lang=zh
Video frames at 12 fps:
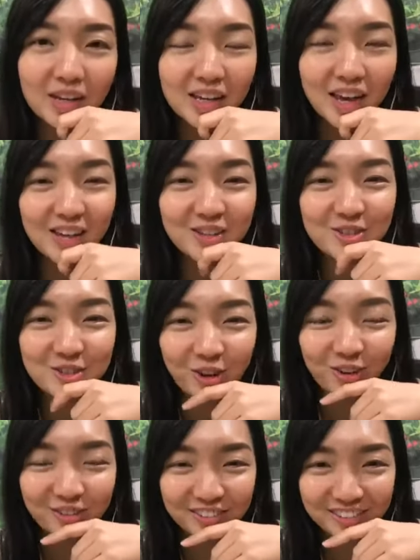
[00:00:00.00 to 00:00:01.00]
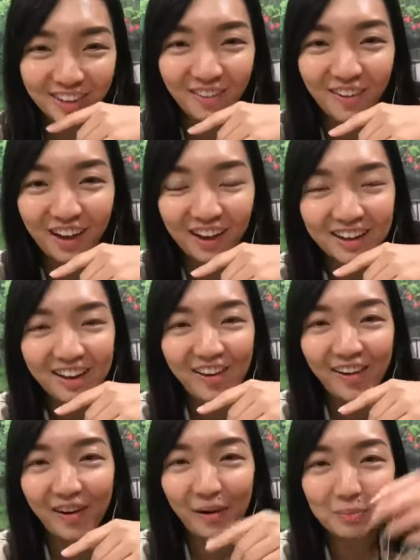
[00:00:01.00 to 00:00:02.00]
严重的话
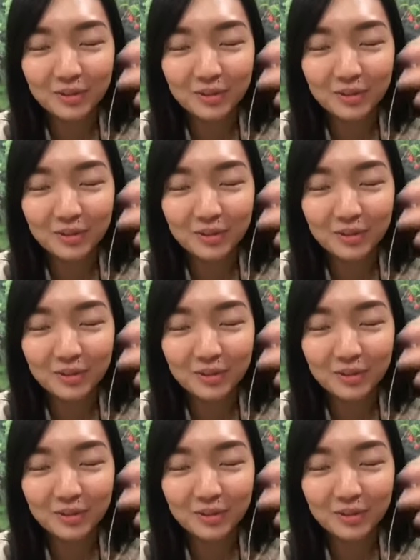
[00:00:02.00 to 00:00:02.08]
啊，